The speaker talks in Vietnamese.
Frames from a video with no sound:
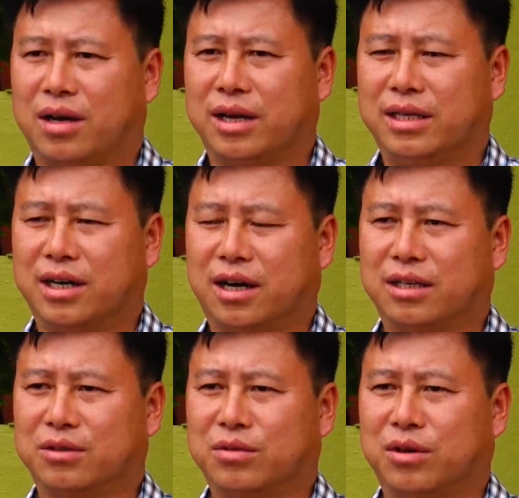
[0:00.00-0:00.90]
Đến giờ
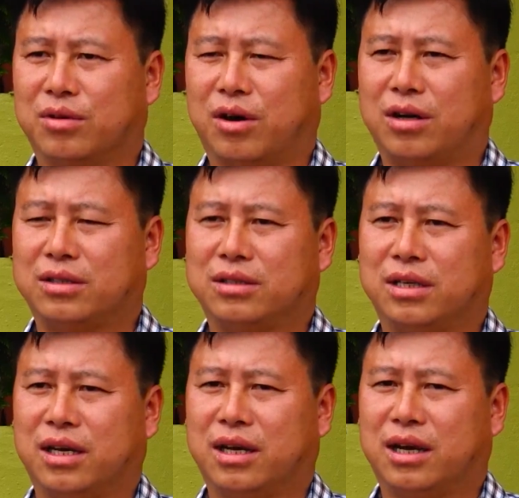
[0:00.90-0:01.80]
thì chúng tôi có
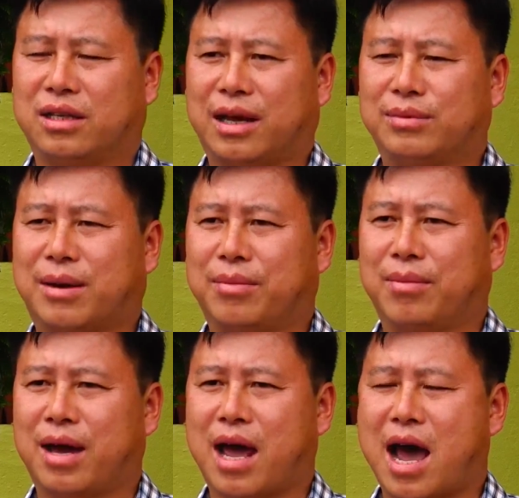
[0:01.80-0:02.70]
trên
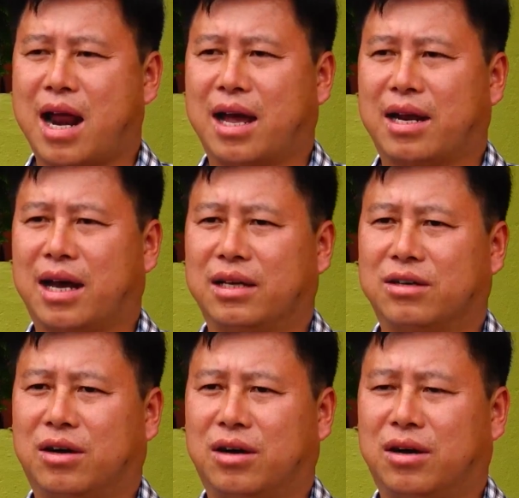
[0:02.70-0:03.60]
800 ha là đã
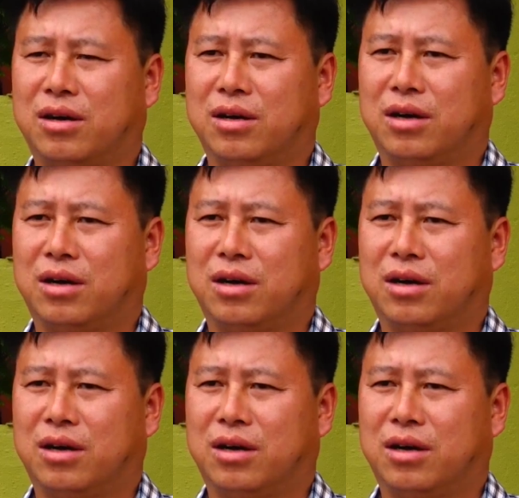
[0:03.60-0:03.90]
cho